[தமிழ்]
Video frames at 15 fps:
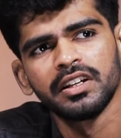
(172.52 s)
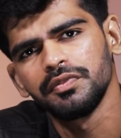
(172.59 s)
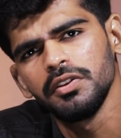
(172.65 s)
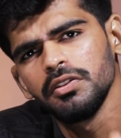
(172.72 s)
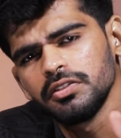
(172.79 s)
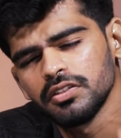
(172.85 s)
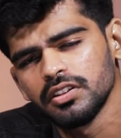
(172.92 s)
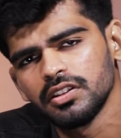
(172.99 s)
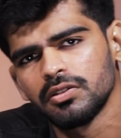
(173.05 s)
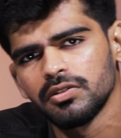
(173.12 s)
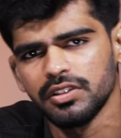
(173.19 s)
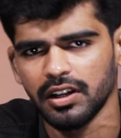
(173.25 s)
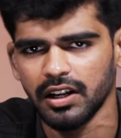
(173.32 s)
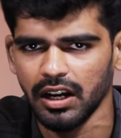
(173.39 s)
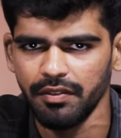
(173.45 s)
ரிவ்யூஸ் வந்து
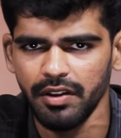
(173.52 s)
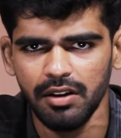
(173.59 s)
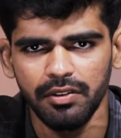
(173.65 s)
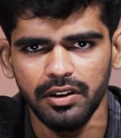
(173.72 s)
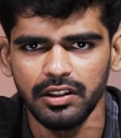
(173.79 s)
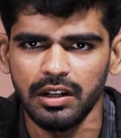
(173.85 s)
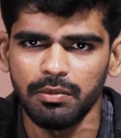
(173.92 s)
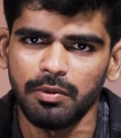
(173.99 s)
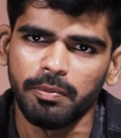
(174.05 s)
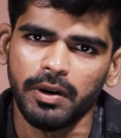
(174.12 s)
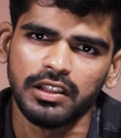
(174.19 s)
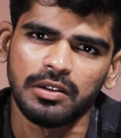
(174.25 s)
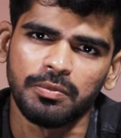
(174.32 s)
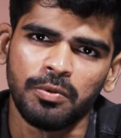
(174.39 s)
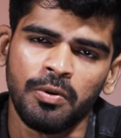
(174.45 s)
கொஞ்சம் கலவையாக வர்றதை நம்ம
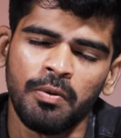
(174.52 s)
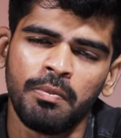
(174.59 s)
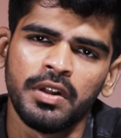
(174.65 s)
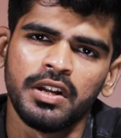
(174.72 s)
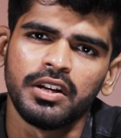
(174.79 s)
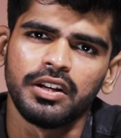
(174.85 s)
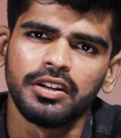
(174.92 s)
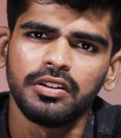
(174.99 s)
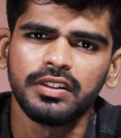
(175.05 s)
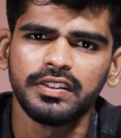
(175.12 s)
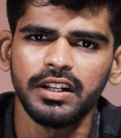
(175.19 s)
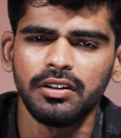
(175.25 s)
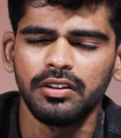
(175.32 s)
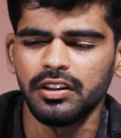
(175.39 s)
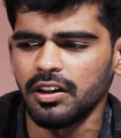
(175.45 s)
பார்த்துருப்போம் இன்னொரு
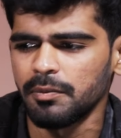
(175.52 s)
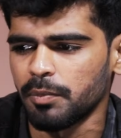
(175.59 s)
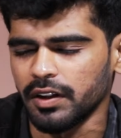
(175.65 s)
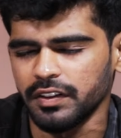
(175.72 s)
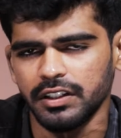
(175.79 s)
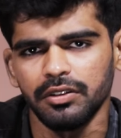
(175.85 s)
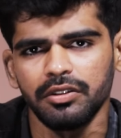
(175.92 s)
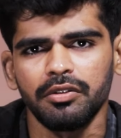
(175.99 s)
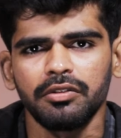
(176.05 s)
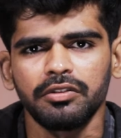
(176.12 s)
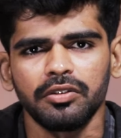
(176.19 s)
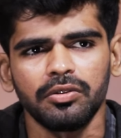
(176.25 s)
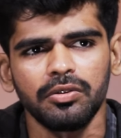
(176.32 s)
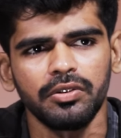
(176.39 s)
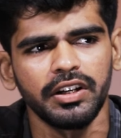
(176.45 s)
சைடு வந்து பாசிட்டிவ்
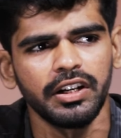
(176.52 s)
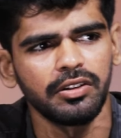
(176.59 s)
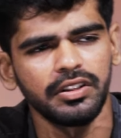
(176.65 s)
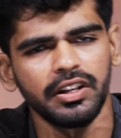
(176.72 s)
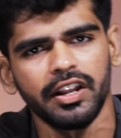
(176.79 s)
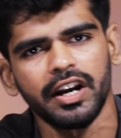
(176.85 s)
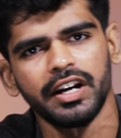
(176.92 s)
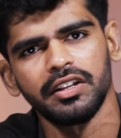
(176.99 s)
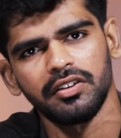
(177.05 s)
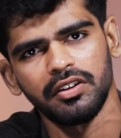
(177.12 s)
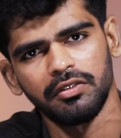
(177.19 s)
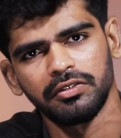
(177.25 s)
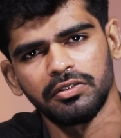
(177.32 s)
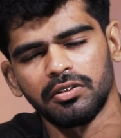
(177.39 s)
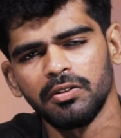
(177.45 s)
ரிவ்யூஸ் வரும் இங்கிட்ட வந்து நெகட்டிவ்
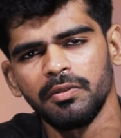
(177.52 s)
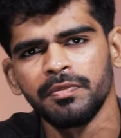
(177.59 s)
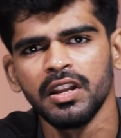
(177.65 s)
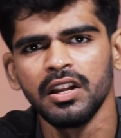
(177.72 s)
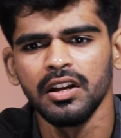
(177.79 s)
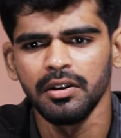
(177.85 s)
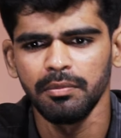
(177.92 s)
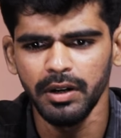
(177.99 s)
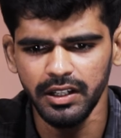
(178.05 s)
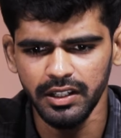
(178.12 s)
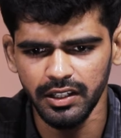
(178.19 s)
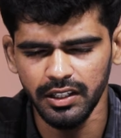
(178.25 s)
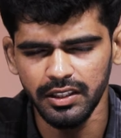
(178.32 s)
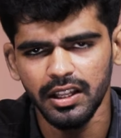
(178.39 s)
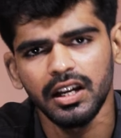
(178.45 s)
ரிவ்யூஸ் வரும் பட்
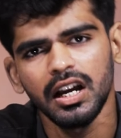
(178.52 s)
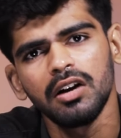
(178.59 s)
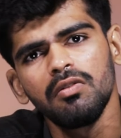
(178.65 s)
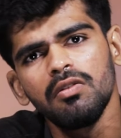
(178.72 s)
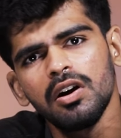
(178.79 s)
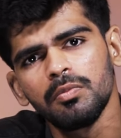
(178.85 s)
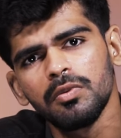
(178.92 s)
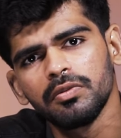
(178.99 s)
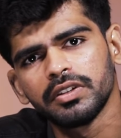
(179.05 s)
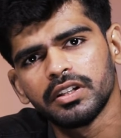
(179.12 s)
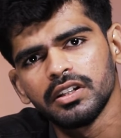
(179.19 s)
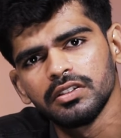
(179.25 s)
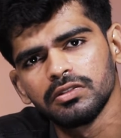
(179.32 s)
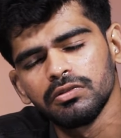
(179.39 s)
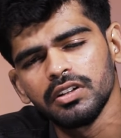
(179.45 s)
இந்த கங்குவா
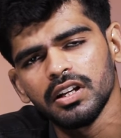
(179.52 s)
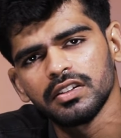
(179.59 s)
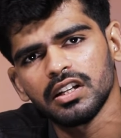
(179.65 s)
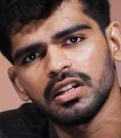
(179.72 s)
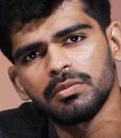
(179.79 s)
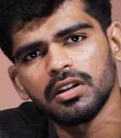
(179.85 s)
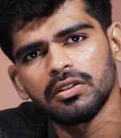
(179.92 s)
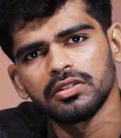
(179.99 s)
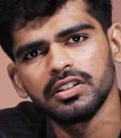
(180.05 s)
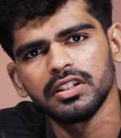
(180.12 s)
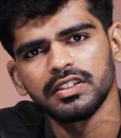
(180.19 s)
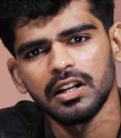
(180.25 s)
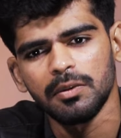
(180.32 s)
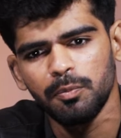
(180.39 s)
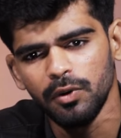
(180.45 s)
மூவிக்கு சூர்யா சார் மேலே வந்து
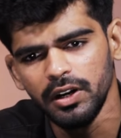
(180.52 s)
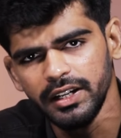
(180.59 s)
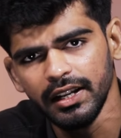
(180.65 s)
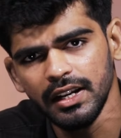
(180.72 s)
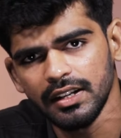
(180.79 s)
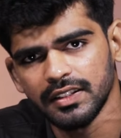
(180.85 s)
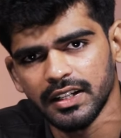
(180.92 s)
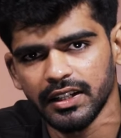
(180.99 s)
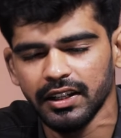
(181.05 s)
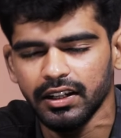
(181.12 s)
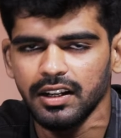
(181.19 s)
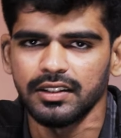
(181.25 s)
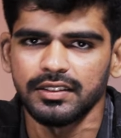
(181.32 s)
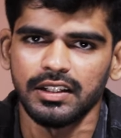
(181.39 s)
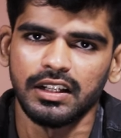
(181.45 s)
சில பொலிட்டிக்கல்
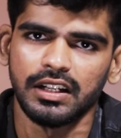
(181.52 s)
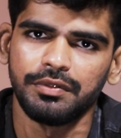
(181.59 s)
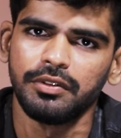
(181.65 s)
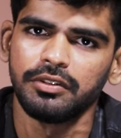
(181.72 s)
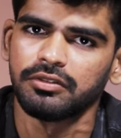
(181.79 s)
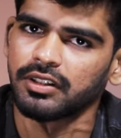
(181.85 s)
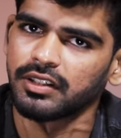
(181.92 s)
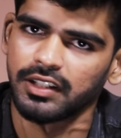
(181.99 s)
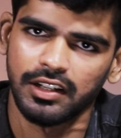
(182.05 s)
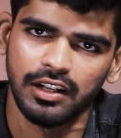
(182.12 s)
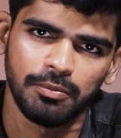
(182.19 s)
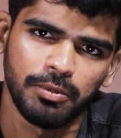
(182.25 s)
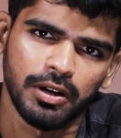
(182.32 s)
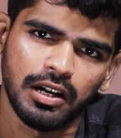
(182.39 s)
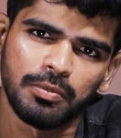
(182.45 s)
சட்டையராக சில ரிவ்யூஸ் வர்றது
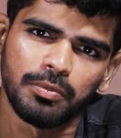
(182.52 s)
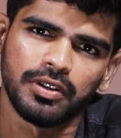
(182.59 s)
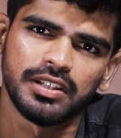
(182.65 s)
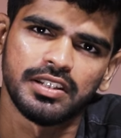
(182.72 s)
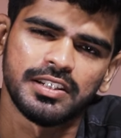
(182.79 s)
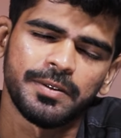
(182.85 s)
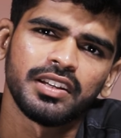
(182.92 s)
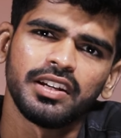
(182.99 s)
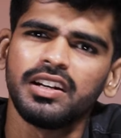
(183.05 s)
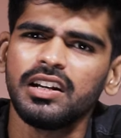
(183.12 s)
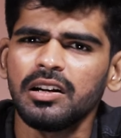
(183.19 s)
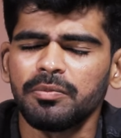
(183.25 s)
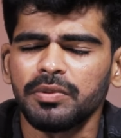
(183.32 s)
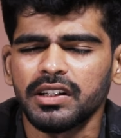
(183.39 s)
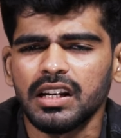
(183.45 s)
நம்மளால் பார்க்க முடிஞ்சு என்ன
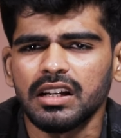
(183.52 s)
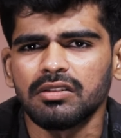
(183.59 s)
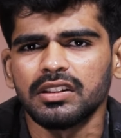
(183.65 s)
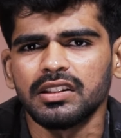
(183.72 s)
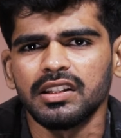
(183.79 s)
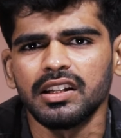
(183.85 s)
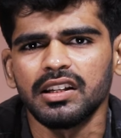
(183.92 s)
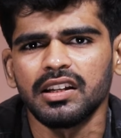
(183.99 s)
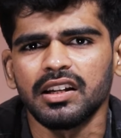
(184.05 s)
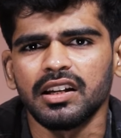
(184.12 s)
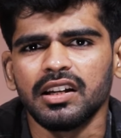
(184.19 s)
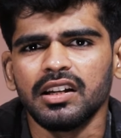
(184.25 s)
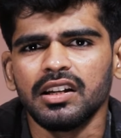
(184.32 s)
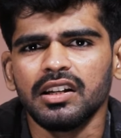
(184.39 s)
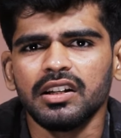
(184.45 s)
அப்படின்னா வந்து
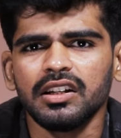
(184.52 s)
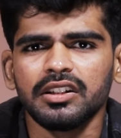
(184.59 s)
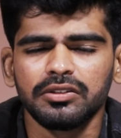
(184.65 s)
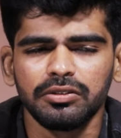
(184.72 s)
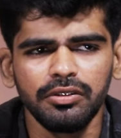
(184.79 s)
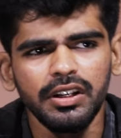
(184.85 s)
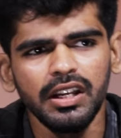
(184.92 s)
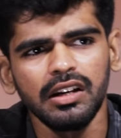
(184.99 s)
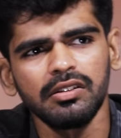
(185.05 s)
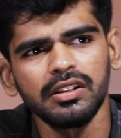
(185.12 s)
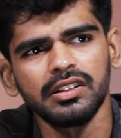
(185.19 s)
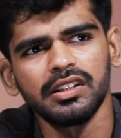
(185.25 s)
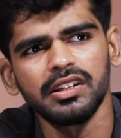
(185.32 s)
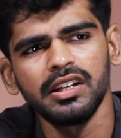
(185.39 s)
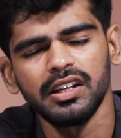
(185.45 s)
சூர்யா
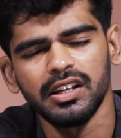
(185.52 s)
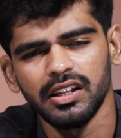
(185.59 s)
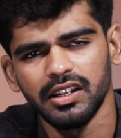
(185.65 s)
வந்து